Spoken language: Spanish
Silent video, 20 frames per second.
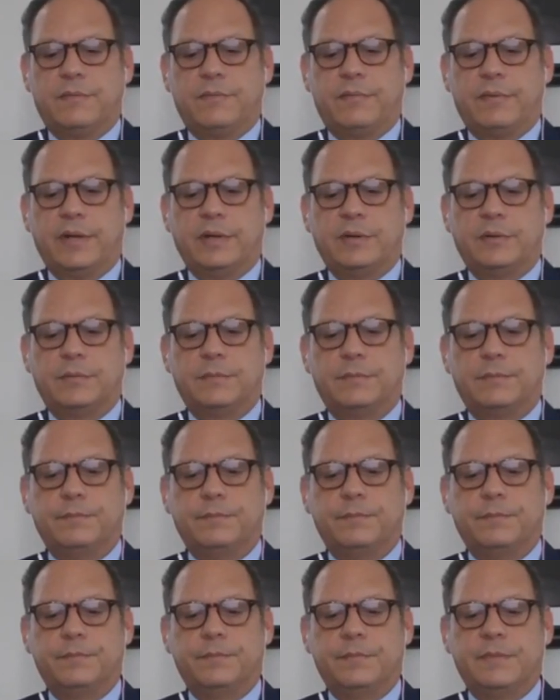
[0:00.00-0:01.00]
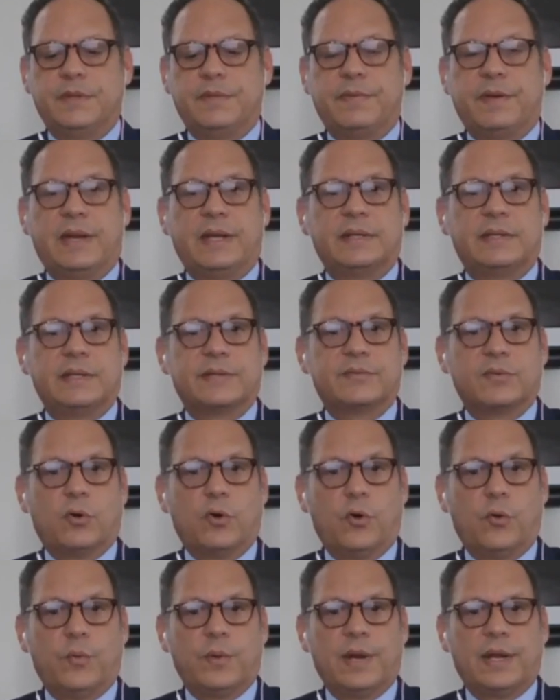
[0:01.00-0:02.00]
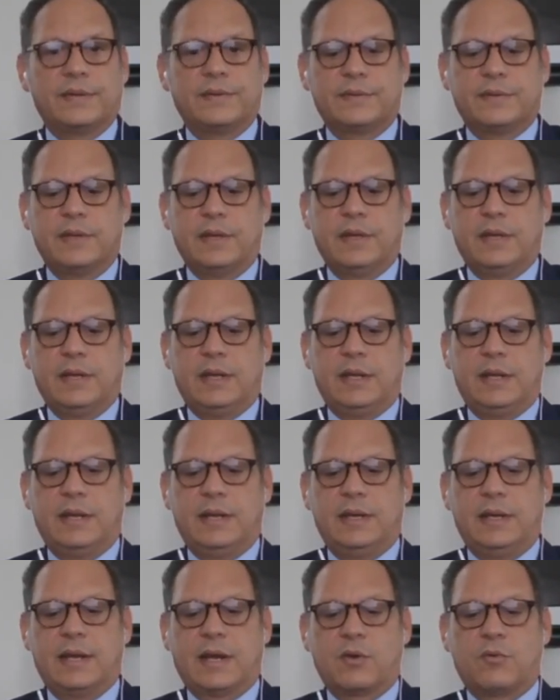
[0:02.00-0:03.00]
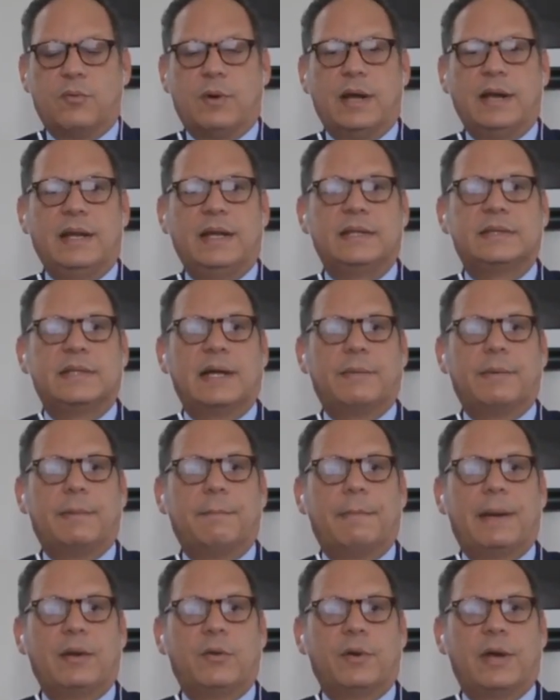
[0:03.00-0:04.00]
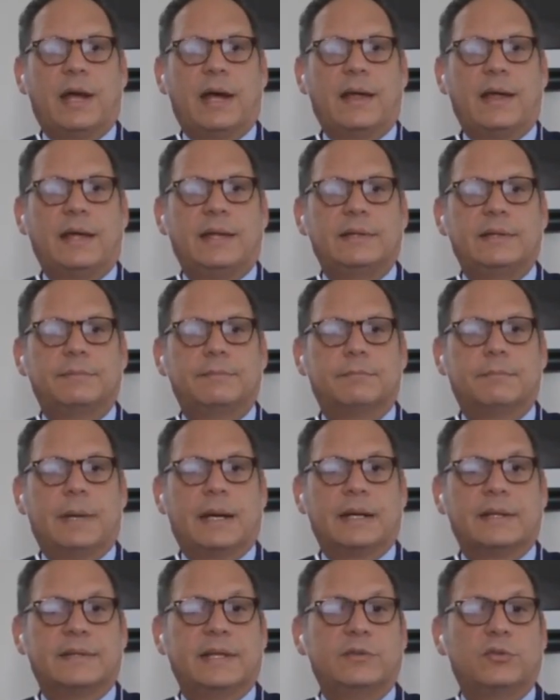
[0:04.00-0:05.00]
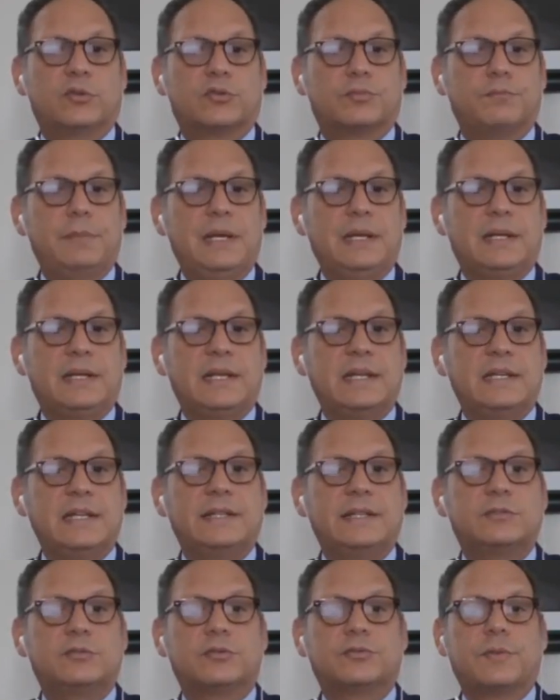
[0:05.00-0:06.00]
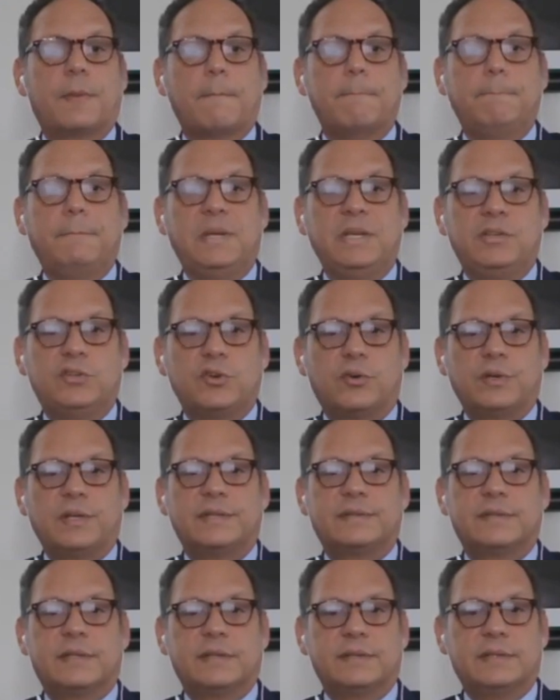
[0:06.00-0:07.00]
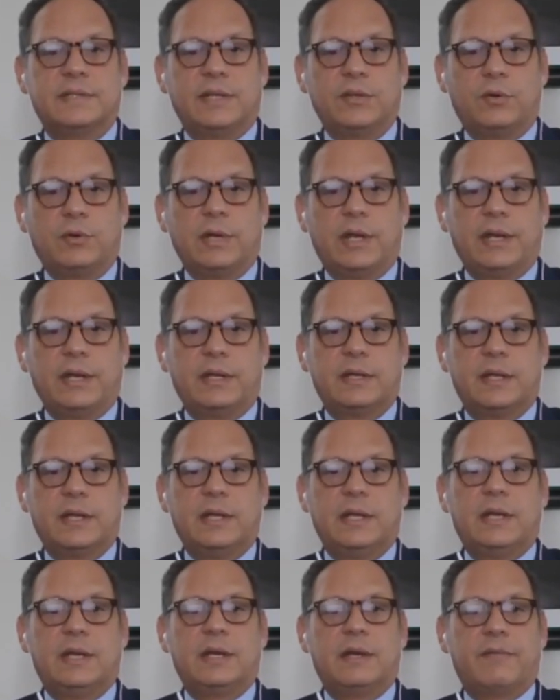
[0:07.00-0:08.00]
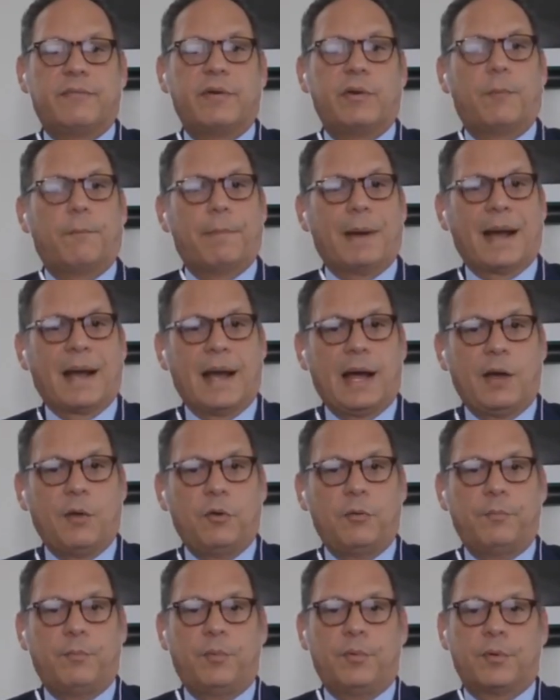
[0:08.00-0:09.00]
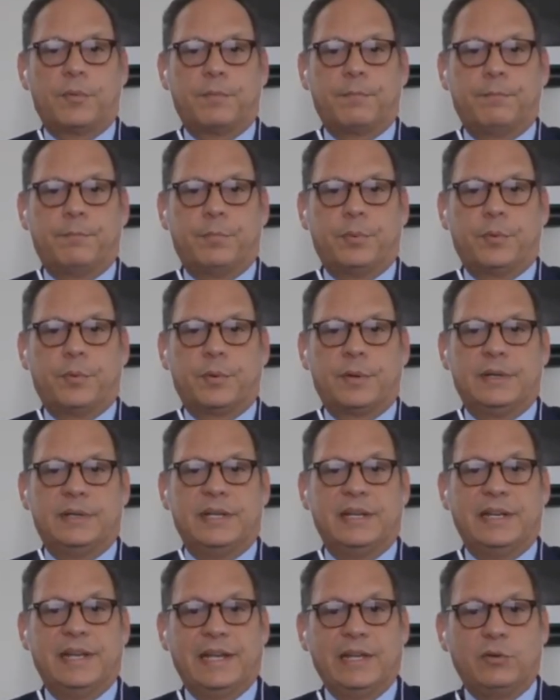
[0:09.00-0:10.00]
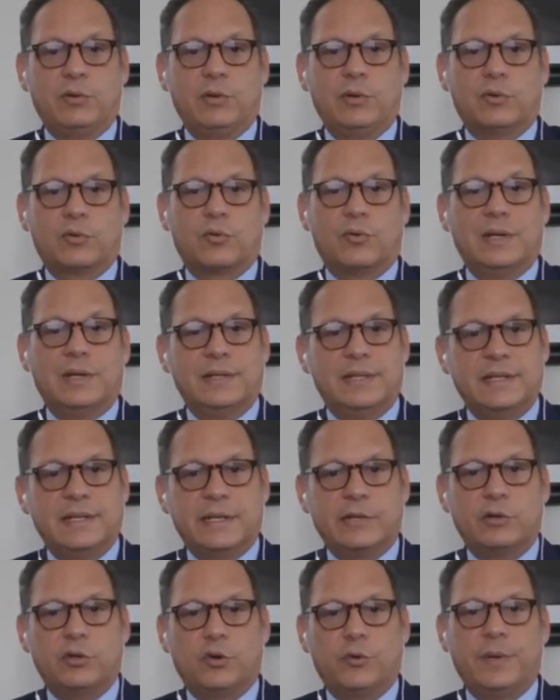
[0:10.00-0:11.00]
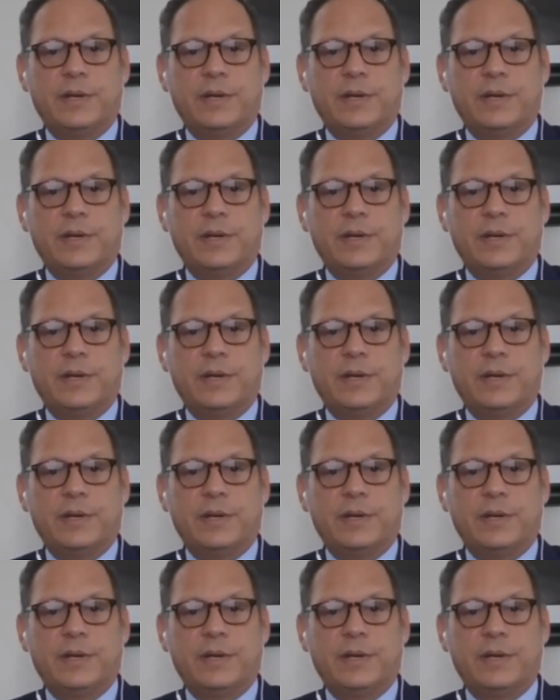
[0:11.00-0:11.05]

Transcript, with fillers: fueron diferentes obras, en eh, las cuales estaban valoradas en más de 2.500 millones de dólares que fueron pagados por, el dinero, con el dinero de los